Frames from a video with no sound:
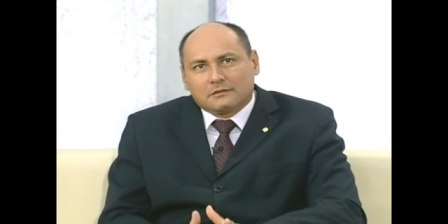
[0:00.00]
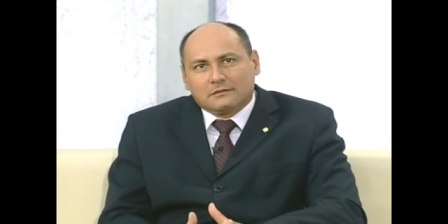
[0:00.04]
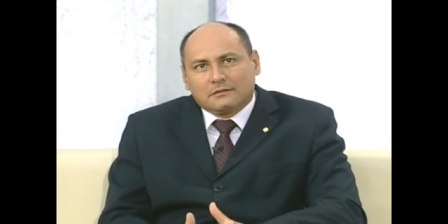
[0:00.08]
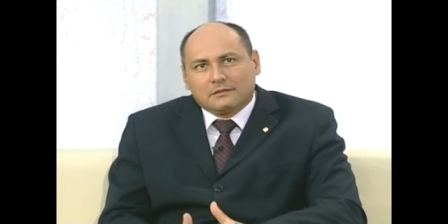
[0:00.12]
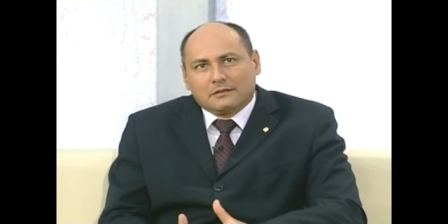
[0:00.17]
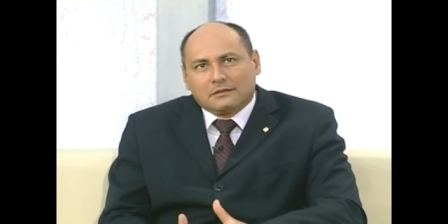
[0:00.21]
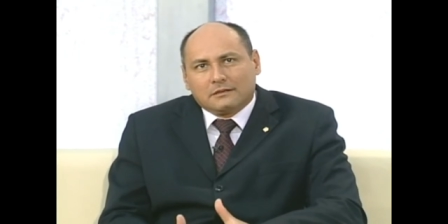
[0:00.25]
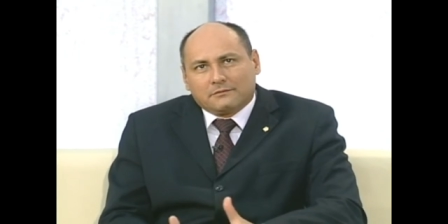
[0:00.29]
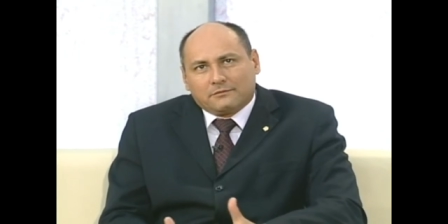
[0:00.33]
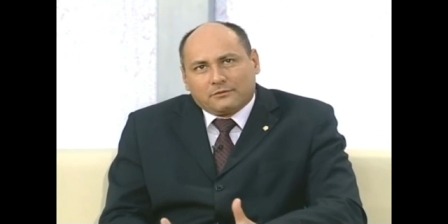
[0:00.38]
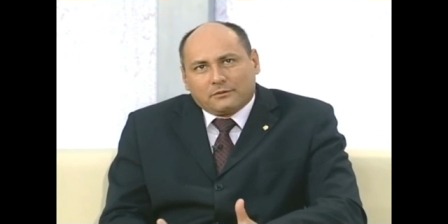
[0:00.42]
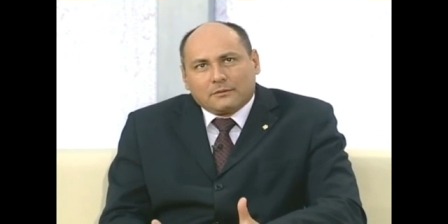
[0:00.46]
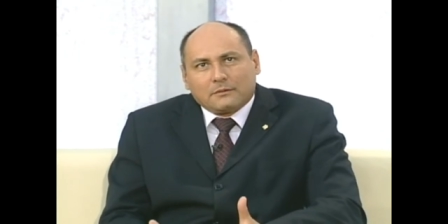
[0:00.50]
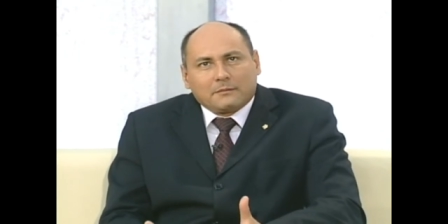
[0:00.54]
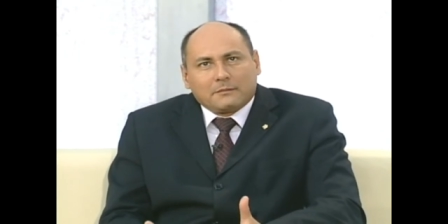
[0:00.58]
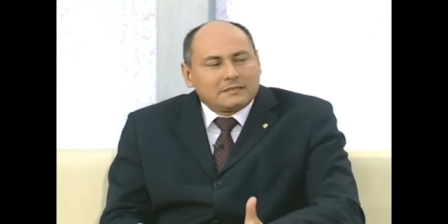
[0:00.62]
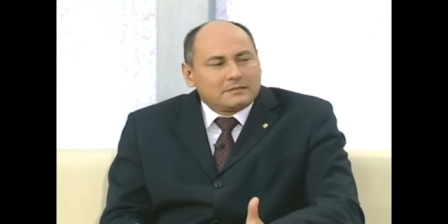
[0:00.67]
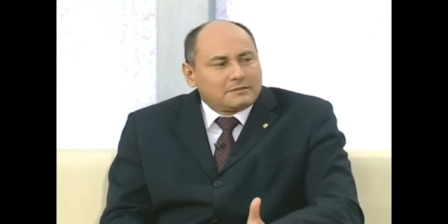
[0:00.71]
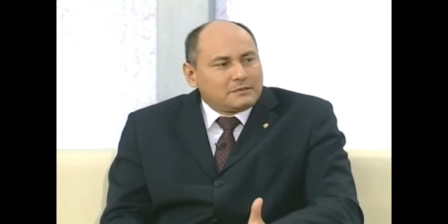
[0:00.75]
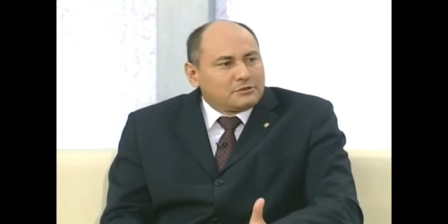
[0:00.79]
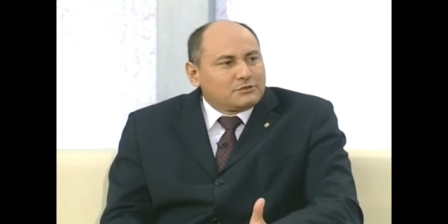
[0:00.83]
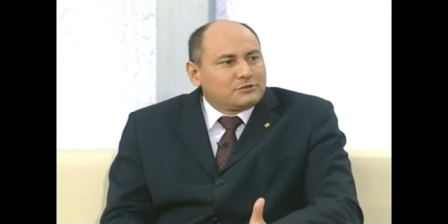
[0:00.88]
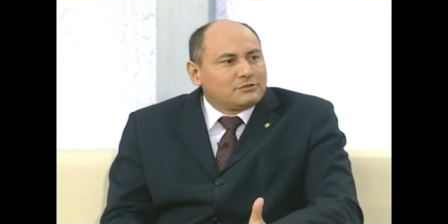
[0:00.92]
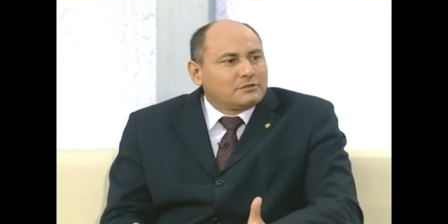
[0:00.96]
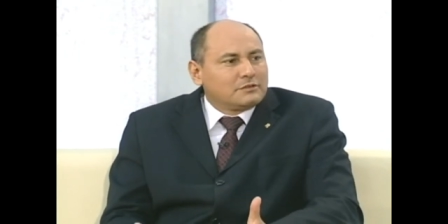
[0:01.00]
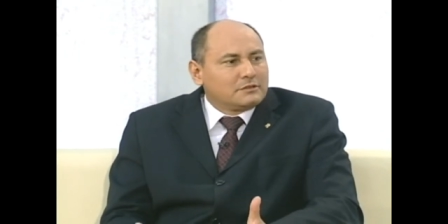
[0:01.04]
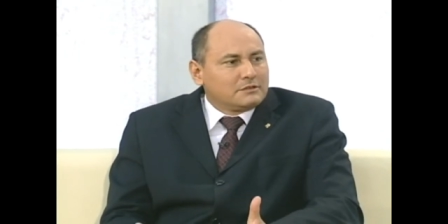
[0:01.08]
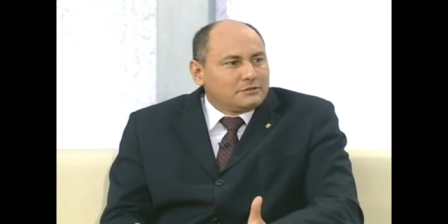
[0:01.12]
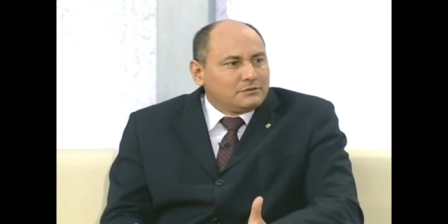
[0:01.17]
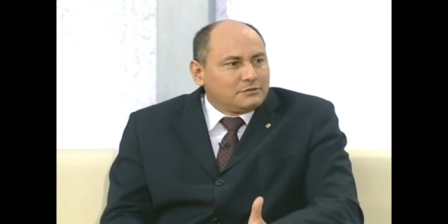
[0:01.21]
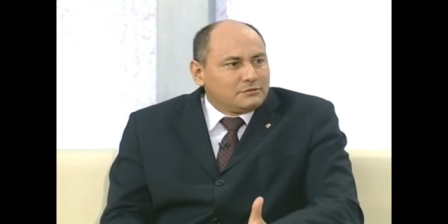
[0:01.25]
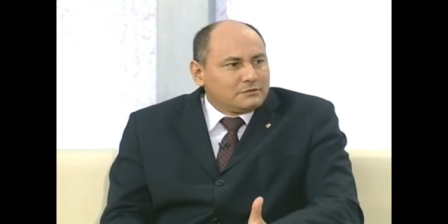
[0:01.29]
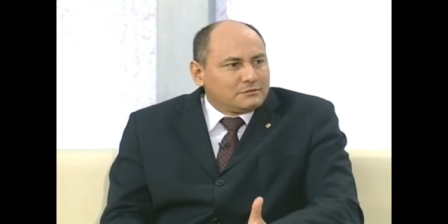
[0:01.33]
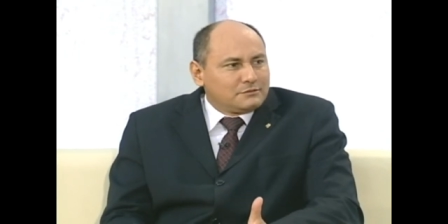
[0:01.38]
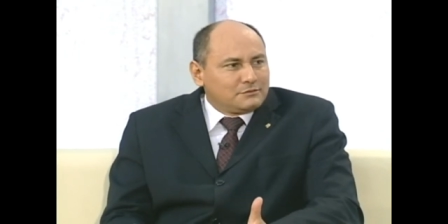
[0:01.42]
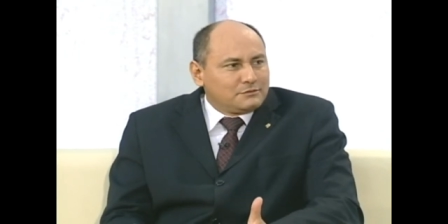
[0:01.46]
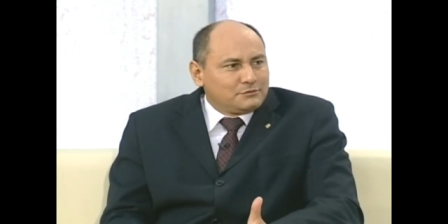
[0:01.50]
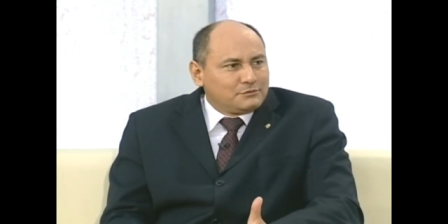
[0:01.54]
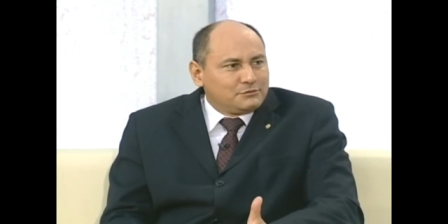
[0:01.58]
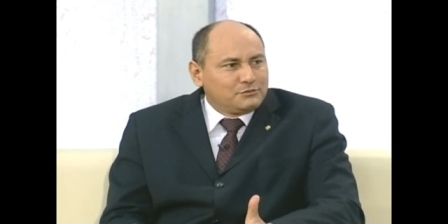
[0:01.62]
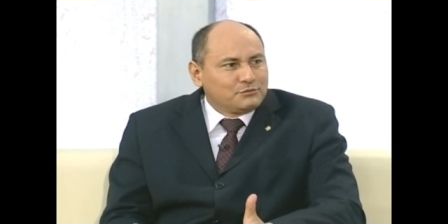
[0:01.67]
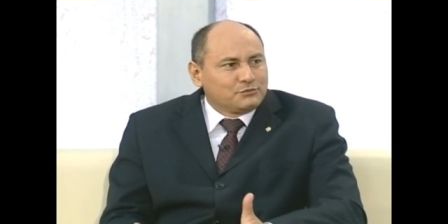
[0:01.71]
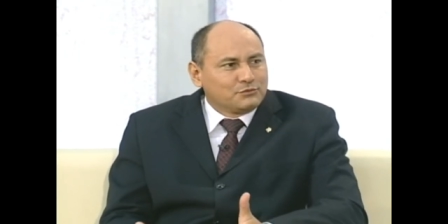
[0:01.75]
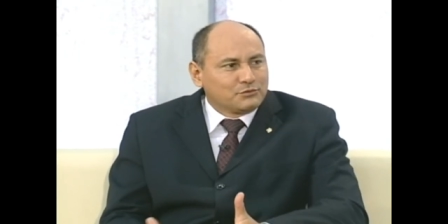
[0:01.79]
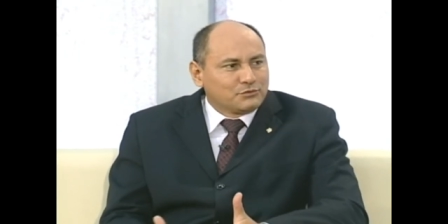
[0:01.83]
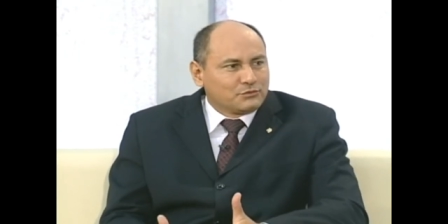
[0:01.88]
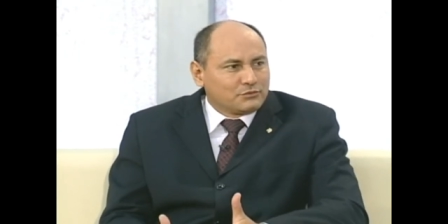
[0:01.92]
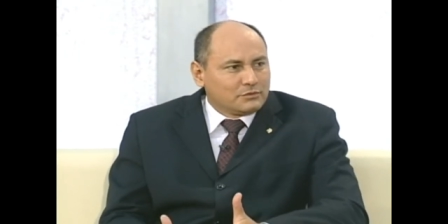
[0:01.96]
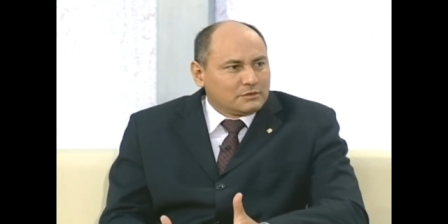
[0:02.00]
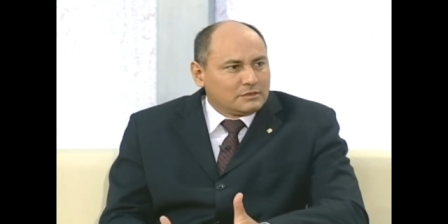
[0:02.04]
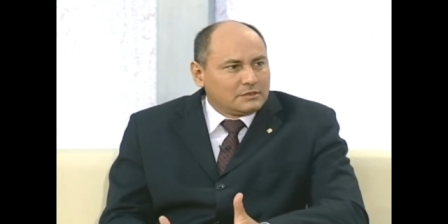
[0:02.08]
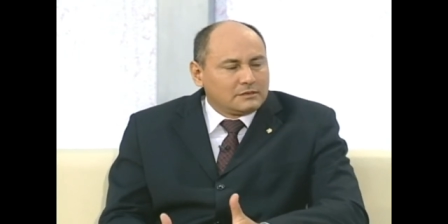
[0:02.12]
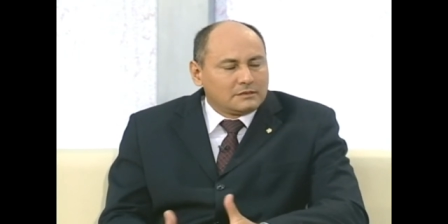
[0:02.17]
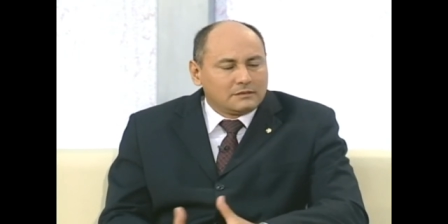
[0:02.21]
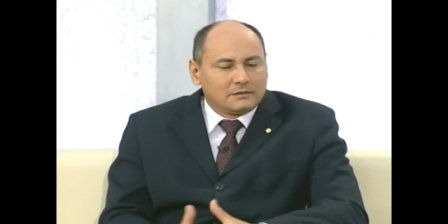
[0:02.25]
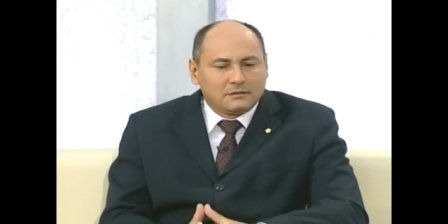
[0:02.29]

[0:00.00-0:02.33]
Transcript: é, é, é a forma mais antiga de, de, uso, né?